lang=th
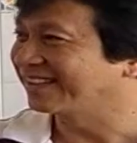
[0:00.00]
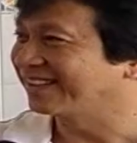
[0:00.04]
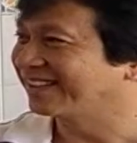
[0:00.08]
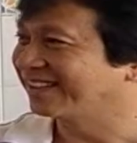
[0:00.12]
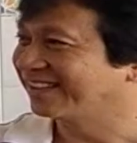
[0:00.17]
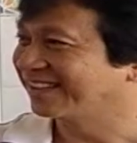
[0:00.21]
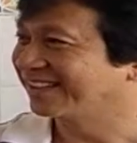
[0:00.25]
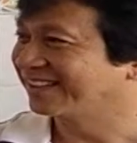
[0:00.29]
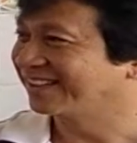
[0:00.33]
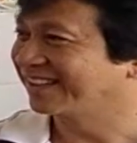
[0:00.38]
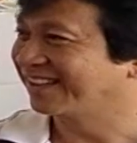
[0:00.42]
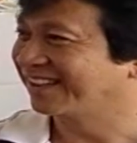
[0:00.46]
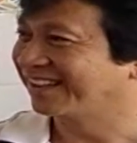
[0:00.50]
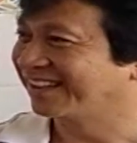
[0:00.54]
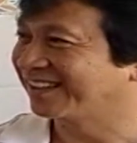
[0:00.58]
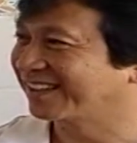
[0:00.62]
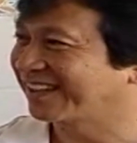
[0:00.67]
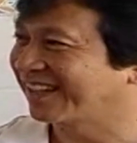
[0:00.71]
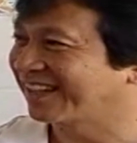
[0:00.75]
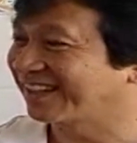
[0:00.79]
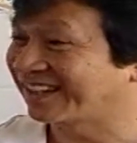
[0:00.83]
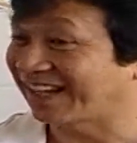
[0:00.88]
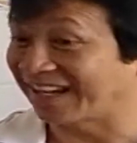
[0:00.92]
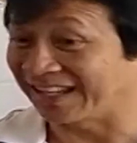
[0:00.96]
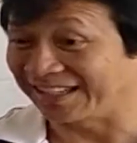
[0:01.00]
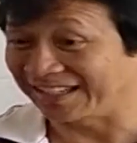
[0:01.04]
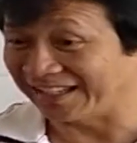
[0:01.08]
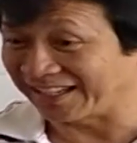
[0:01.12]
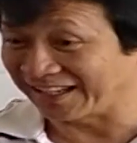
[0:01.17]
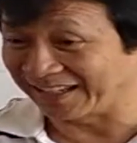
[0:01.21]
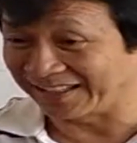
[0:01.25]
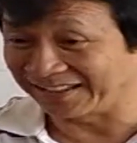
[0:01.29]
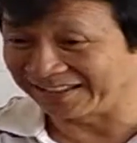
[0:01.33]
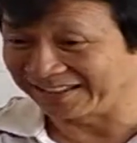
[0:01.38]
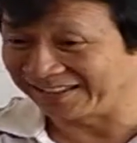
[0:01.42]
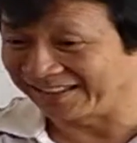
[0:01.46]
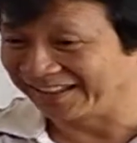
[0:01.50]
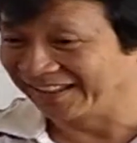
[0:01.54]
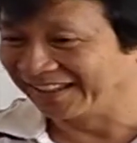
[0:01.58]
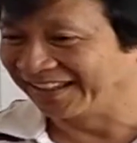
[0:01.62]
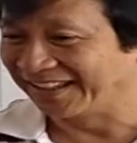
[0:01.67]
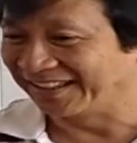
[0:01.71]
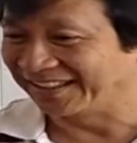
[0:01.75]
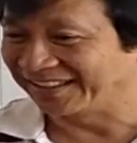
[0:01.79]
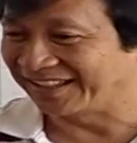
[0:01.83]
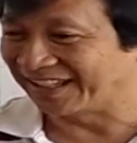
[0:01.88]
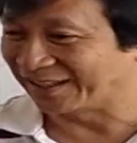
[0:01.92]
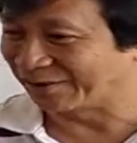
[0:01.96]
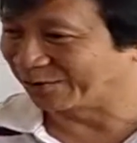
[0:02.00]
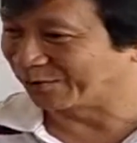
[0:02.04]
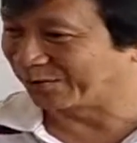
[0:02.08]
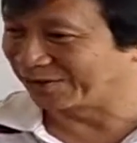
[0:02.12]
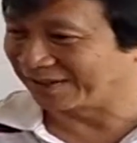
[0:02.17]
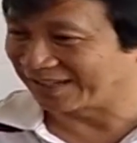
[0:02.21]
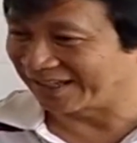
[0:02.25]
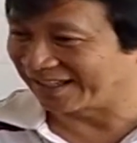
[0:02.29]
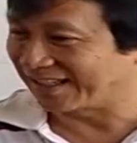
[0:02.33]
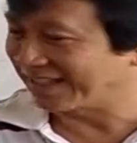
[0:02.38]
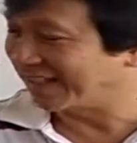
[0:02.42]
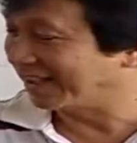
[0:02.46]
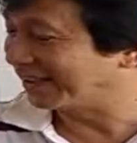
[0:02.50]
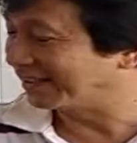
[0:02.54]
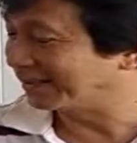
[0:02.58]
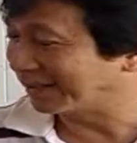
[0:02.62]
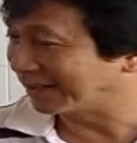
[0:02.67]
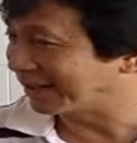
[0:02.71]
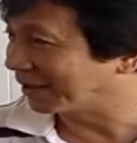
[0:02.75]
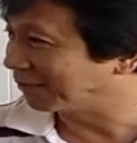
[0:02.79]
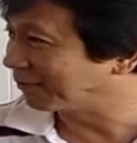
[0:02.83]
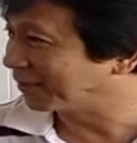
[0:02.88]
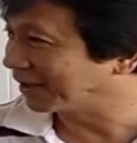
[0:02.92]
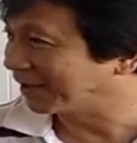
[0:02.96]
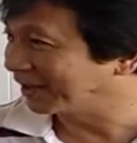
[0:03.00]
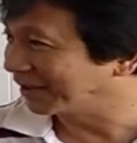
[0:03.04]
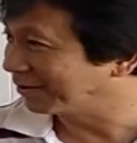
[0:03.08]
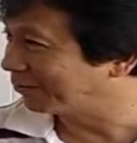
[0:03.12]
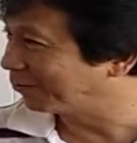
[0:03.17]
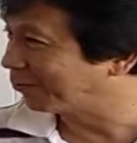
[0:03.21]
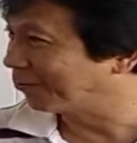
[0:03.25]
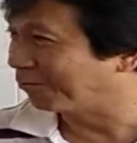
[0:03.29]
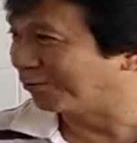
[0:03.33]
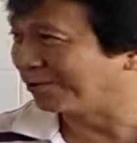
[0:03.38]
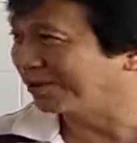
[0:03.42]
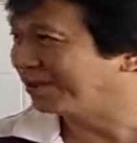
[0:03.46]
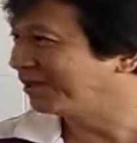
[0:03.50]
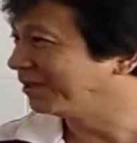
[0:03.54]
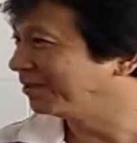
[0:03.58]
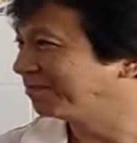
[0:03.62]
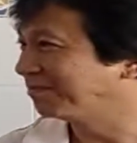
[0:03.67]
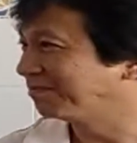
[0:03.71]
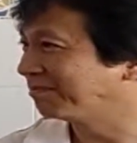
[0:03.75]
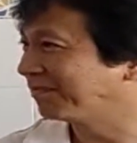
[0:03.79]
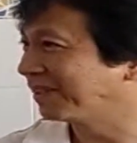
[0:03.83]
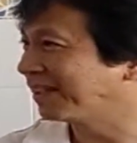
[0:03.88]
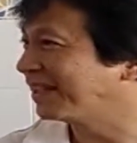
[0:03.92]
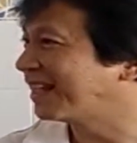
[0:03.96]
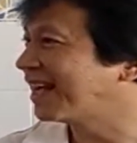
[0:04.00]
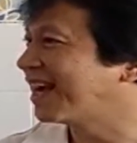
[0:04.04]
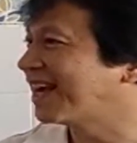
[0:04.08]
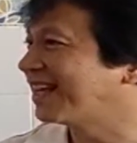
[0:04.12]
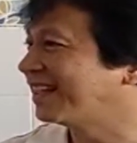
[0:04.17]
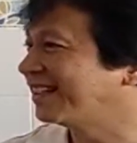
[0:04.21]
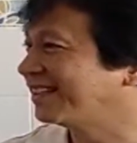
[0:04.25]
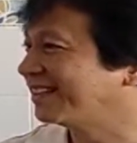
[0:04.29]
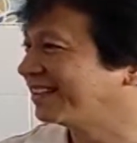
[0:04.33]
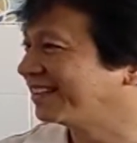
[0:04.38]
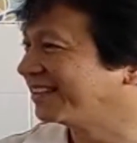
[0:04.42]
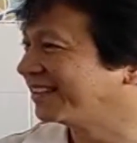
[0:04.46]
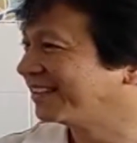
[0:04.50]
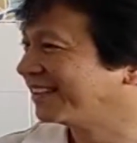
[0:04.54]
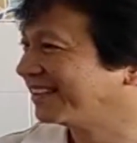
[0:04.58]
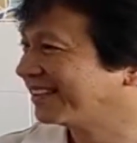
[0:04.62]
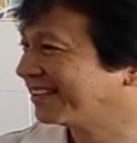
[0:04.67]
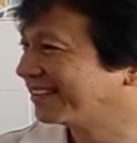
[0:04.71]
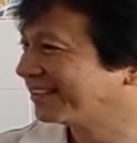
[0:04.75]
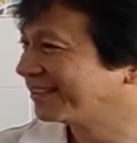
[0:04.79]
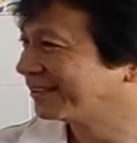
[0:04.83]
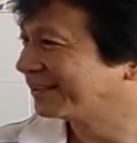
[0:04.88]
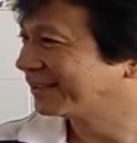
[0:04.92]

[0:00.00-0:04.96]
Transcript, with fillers: เลยนะครใครเห็นเด็กคนไหนเห็นสนามเด็กเล่นโหนี้ไม่ได้เลยนอกจากเม